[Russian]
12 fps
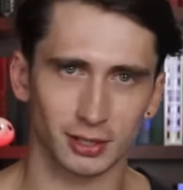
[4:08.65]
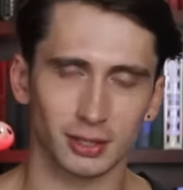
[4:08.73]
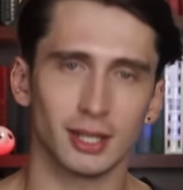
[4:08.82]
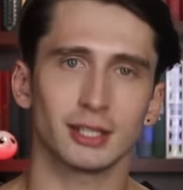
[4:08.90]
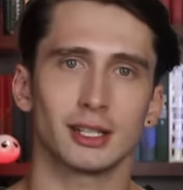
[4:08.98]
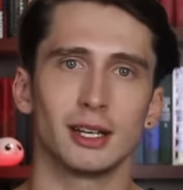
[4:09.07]

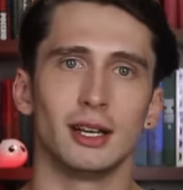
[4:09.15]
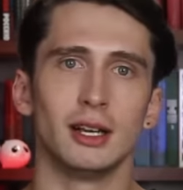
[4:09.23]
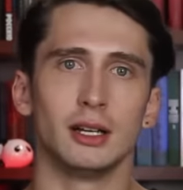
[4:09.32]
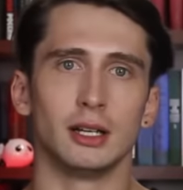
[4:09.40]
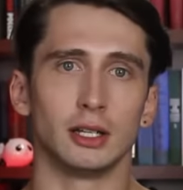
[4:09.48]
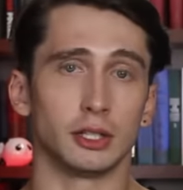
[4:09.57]
Если
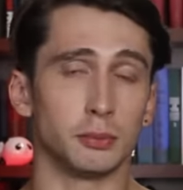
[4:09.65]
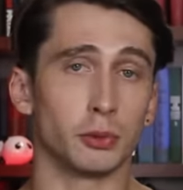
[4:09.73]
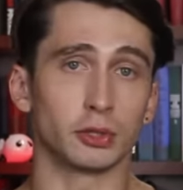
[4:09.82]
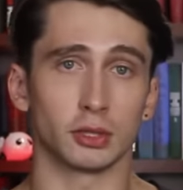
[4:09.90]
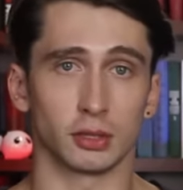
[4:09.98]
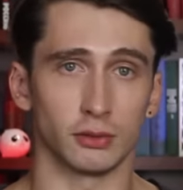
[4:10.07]

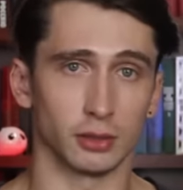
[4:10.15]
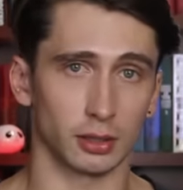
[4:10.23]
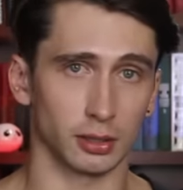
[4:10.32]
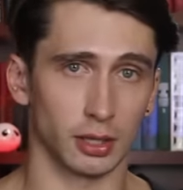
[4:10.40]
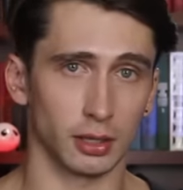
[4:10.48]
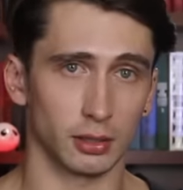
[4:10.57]
гипотеза
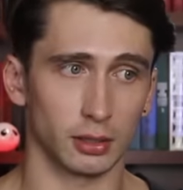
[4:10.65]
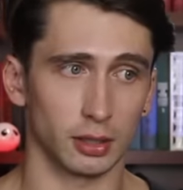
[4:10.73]
верна,